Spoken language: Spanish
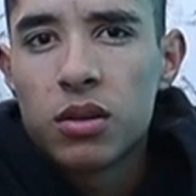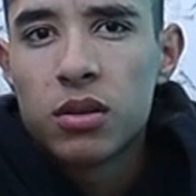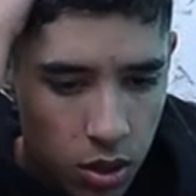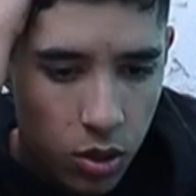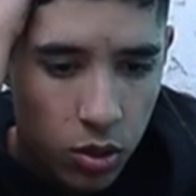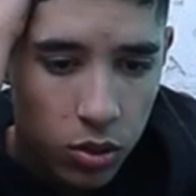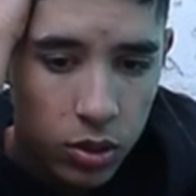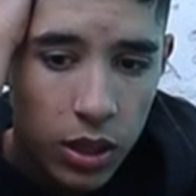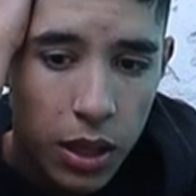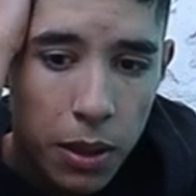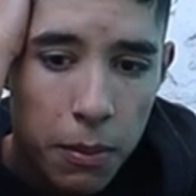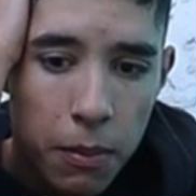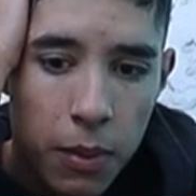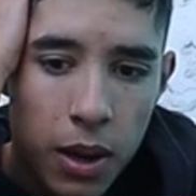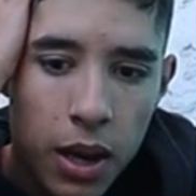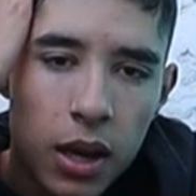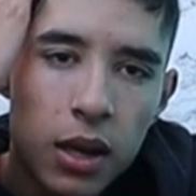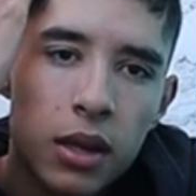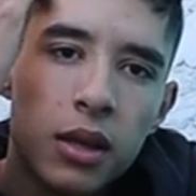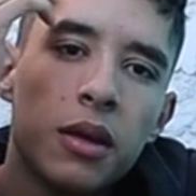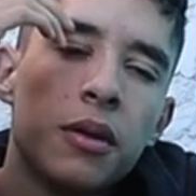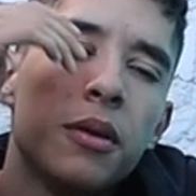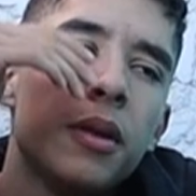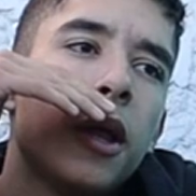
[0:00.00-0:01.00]
No está
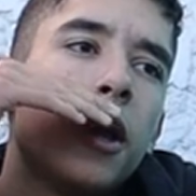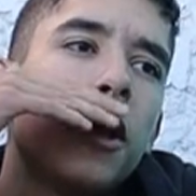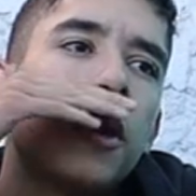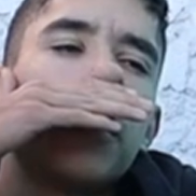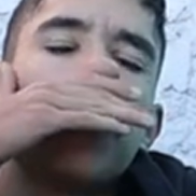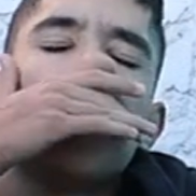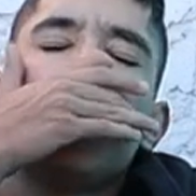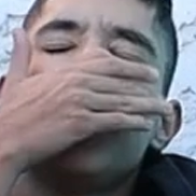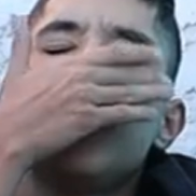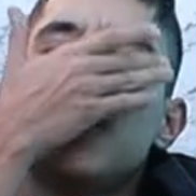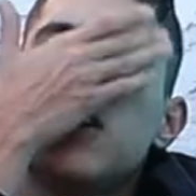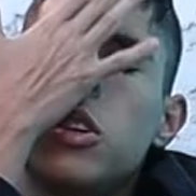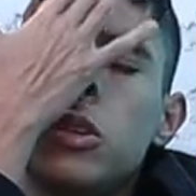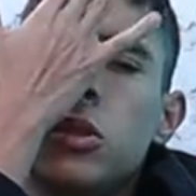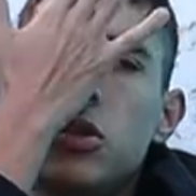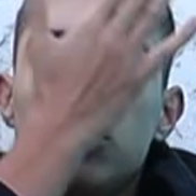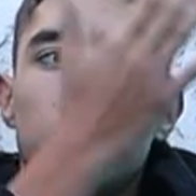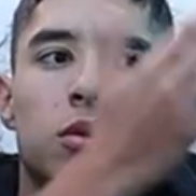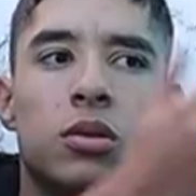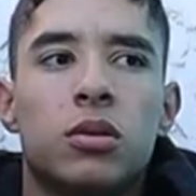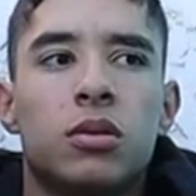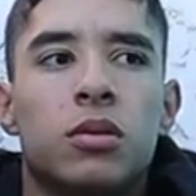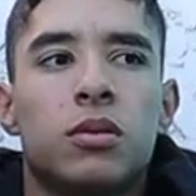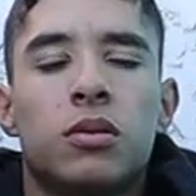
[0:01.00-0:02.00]
mal, debería dormir
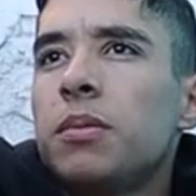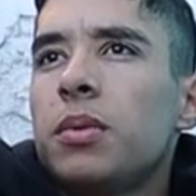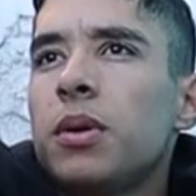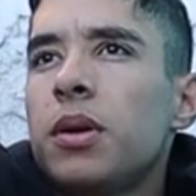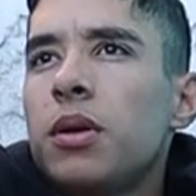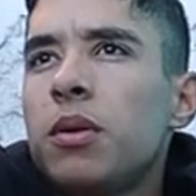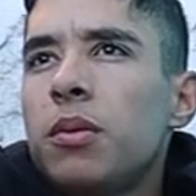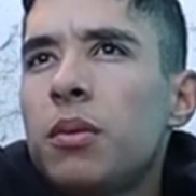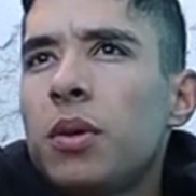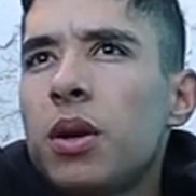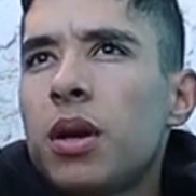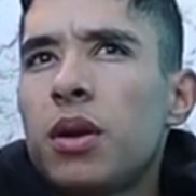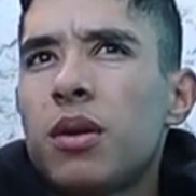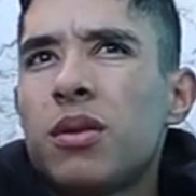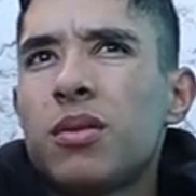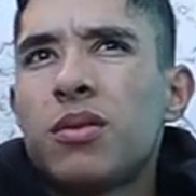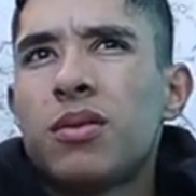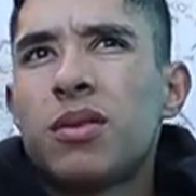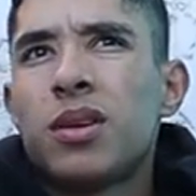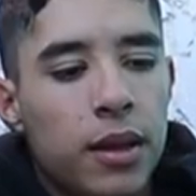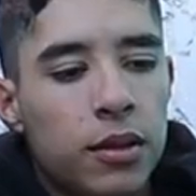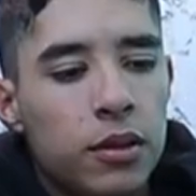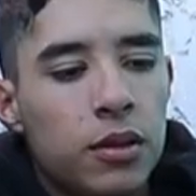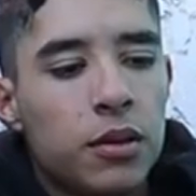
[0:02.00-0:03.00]
8, pero bueno,
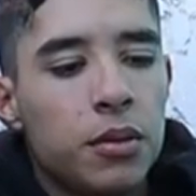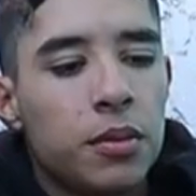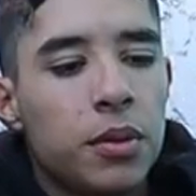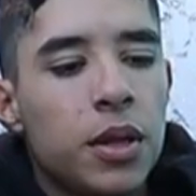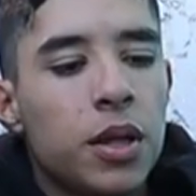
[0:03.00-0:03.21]
estos